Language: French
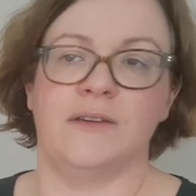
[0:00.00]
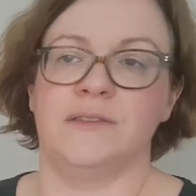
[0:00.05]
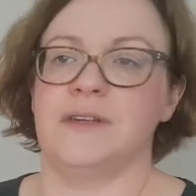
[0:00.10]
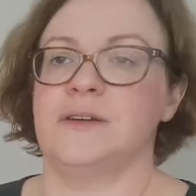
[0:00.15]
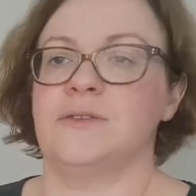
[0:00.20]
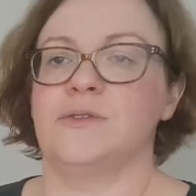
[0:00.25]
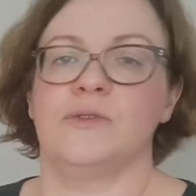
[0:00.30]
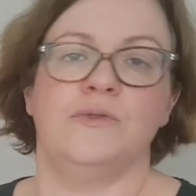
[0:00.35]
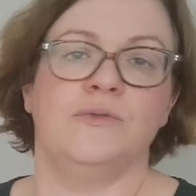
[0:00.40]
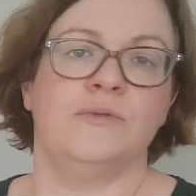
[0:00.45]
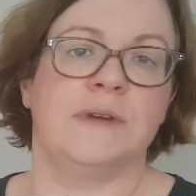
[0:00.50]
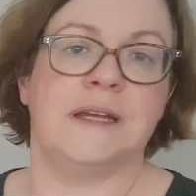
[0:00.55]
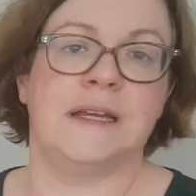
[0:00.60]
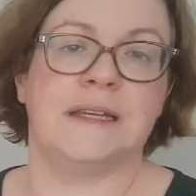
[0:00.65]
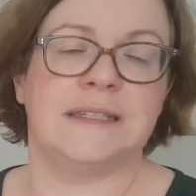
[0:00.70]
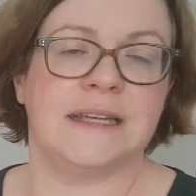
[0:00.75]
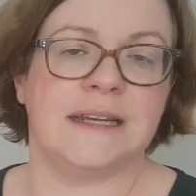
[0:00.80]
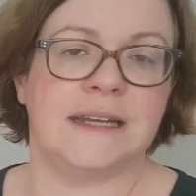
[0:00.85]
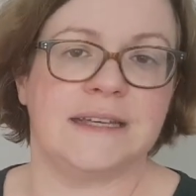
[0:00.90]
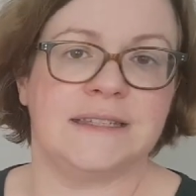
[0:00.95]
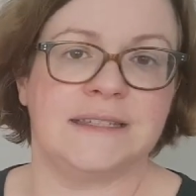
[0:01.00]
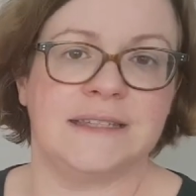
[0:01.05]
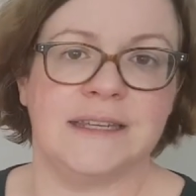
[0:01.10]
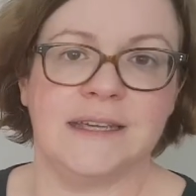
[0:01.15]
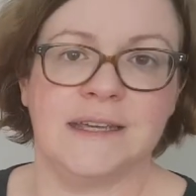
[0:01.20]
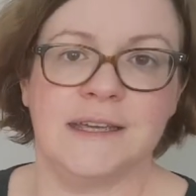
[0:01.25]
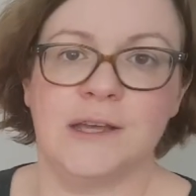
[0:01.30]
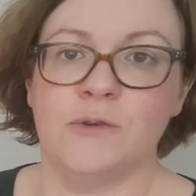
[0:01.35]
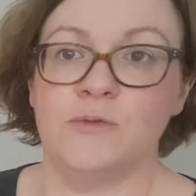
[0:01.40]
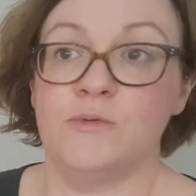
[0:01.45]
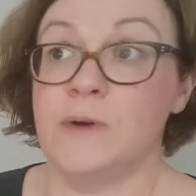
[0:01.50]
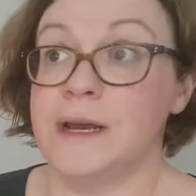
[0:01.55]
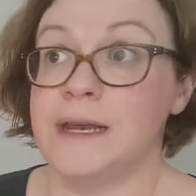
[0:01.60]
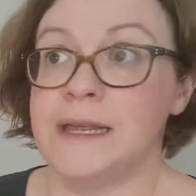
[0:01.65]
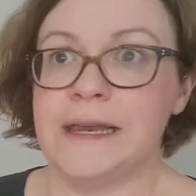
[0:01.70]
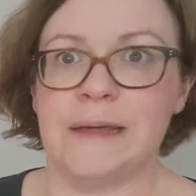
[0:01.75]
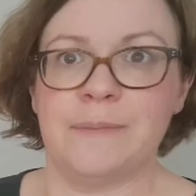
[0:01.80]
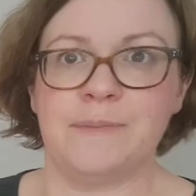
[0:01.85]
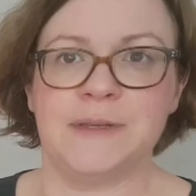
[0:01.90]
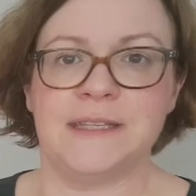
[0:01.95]
telles que nouer ses lacets ou
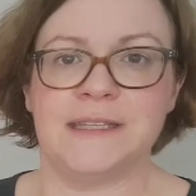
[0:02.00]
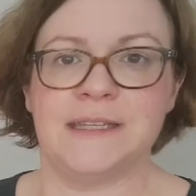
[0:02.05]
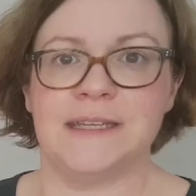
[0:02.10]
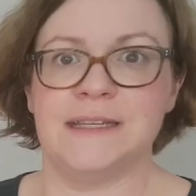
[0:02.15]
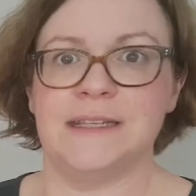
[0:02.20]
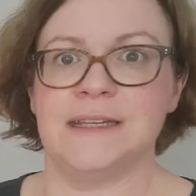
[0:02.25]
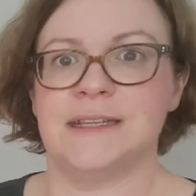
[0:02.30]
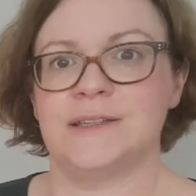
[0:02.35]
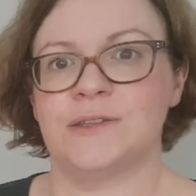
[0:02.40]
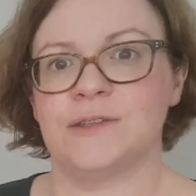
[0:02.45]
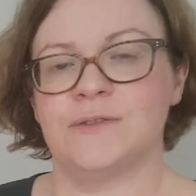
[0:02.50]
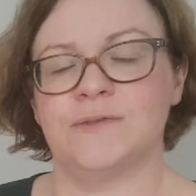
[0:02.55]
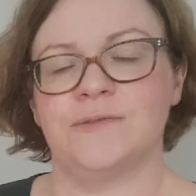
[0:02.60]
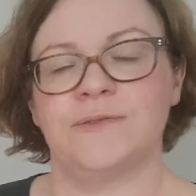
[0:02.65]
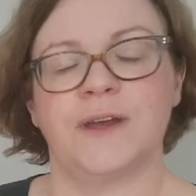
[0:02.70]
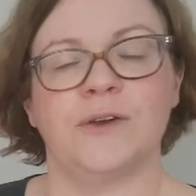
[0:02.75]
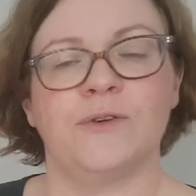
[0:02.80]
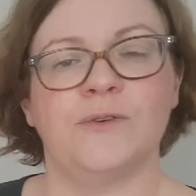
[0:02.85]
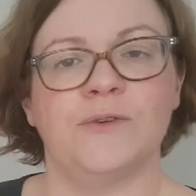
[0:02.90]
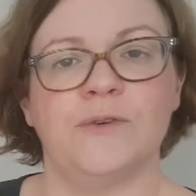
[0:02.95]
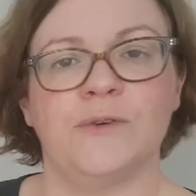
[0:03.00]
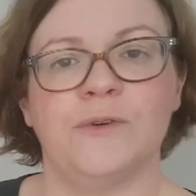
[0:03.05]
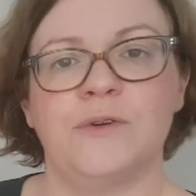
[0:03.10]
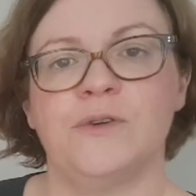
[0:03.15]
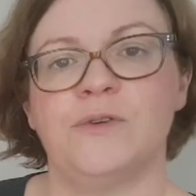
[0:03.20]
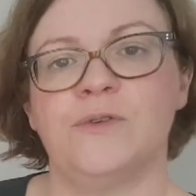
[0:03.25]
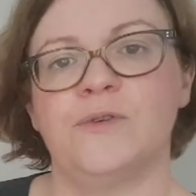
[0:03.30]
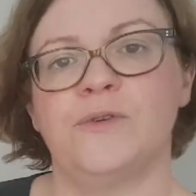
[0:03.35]
aller à la piscine et se faire le,